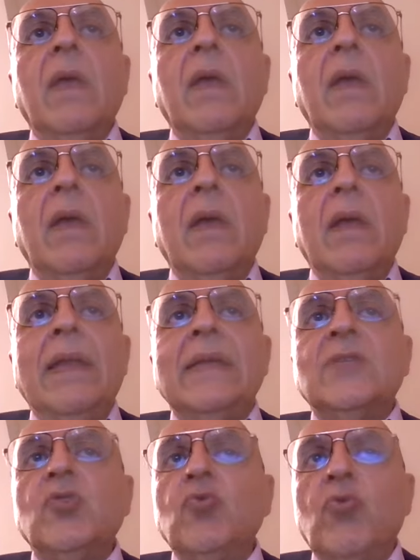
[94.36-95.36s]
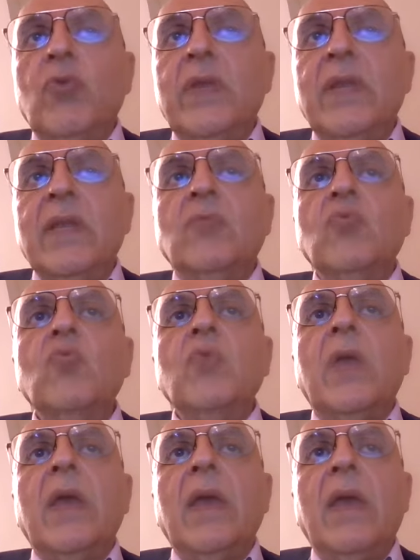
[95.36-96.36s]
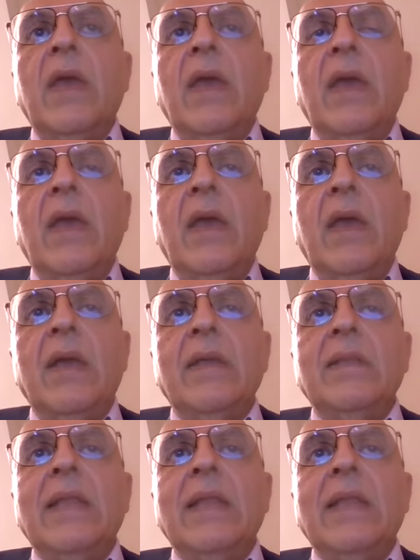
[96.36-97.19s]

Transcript: eh, le sottolineature eh,